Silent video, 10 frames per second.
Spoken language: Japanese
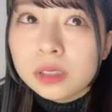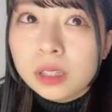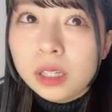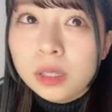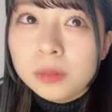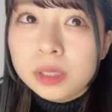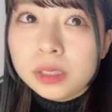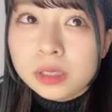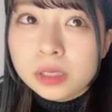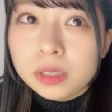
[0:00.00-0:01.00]
い
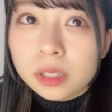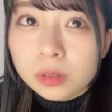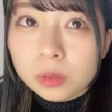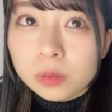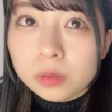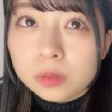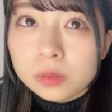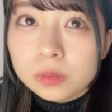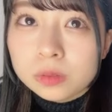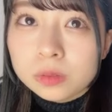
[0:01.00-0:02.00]
ABC だと
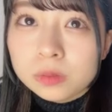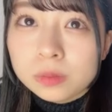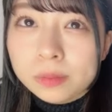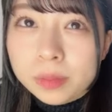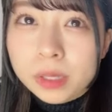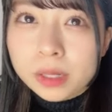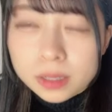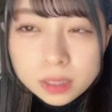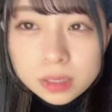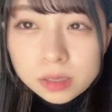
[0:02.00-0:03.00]
B か
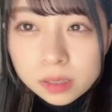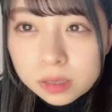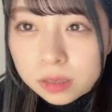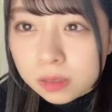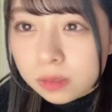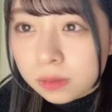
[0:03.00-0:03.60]
C です